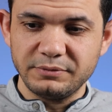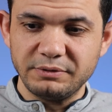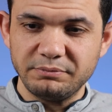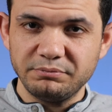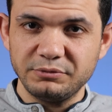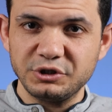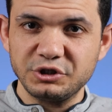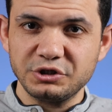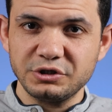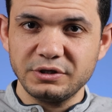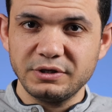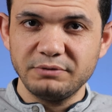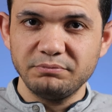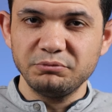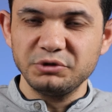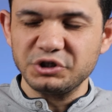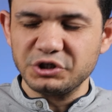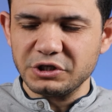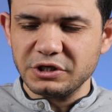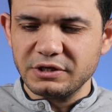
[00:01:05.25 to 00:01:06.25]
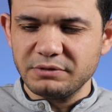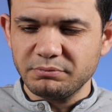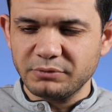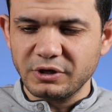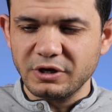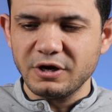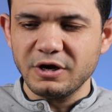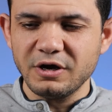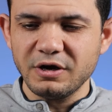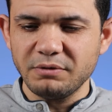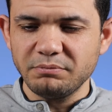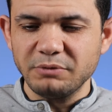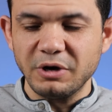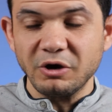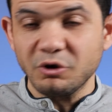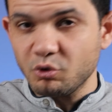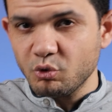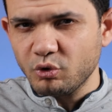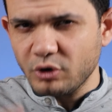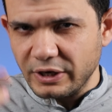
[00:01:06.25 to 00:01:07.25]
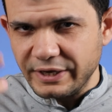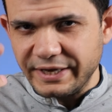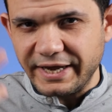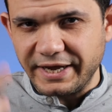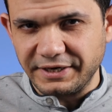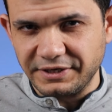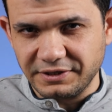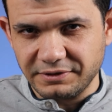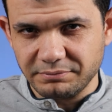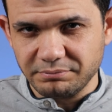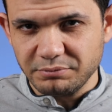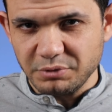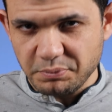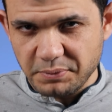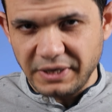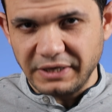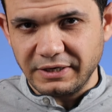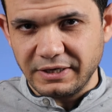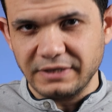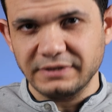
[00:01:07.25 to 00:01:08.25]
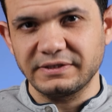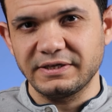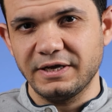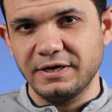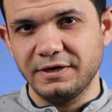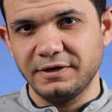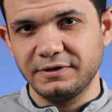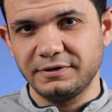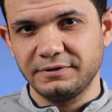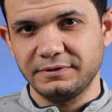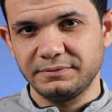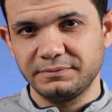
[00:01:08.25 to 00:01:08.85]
مش مش امراه ماجوره يعني بمعنى اصح